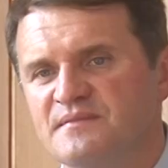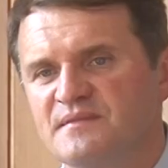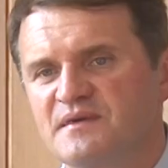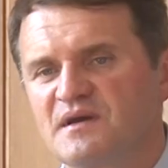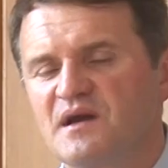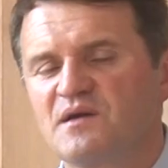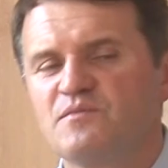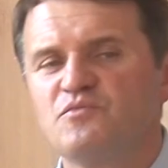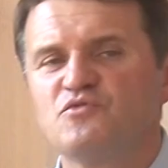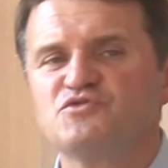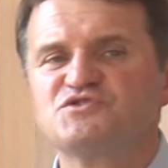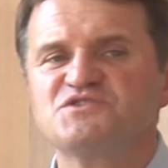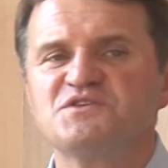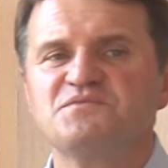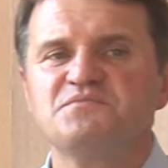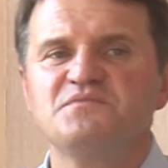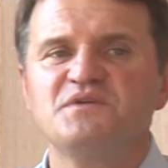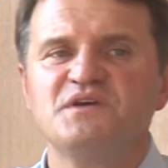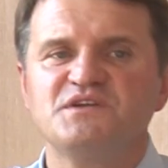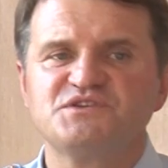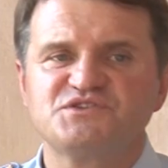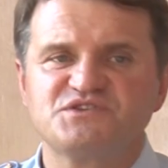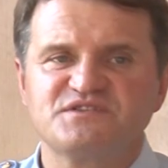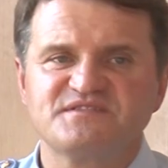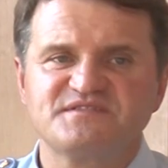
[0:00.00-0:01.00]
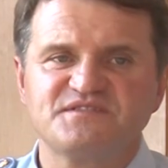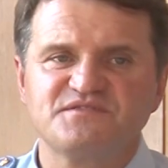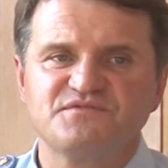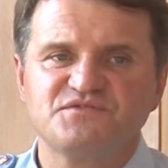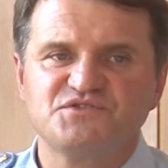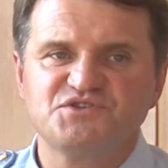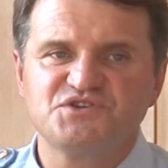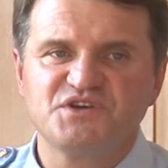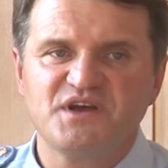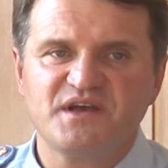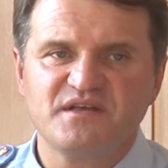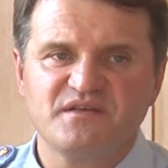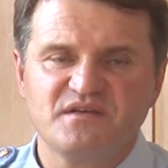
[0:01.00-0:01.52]
Как можно меньше
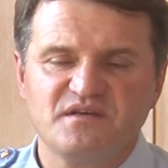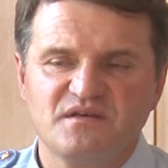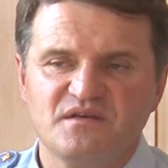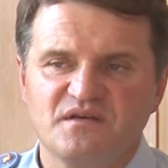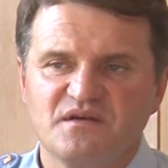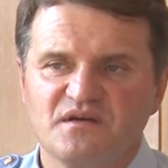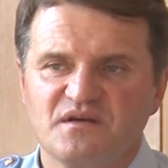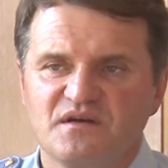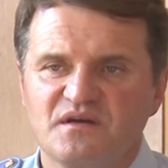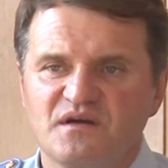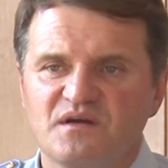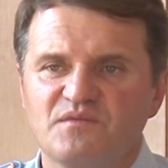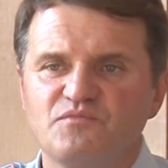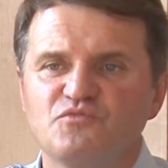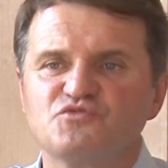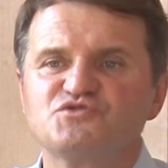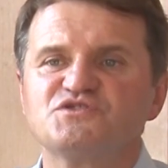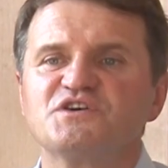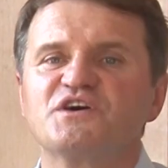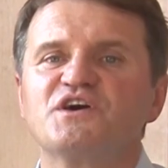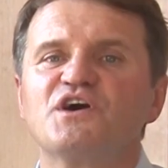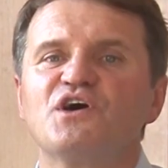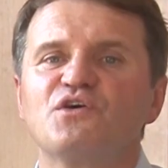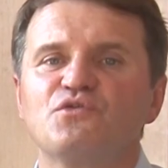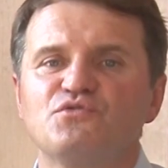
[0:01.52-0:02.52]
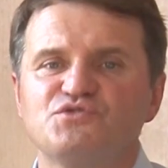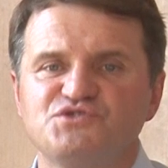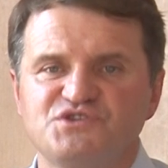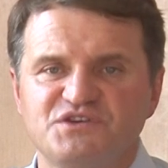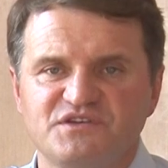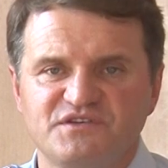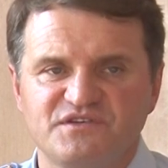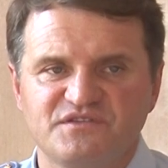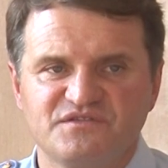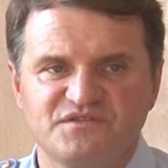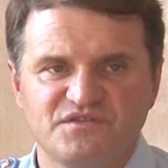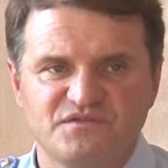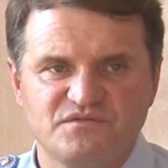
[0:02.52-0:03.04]
совещаний, как можно короче
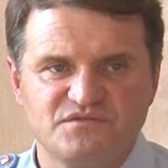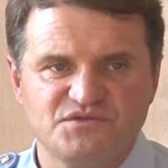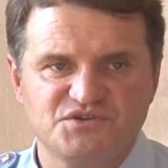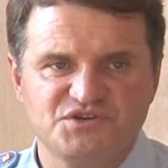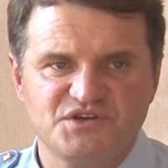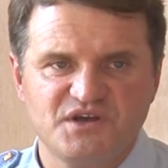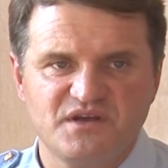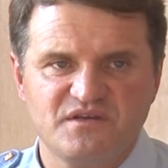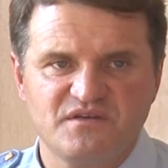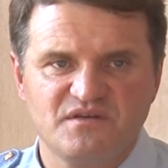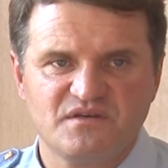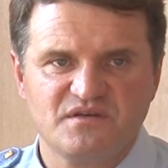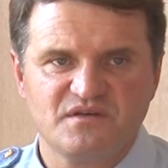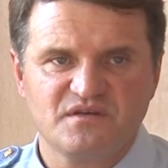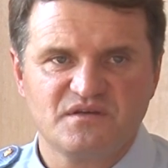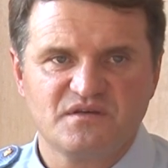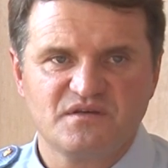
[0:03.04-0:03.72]
эти совещания,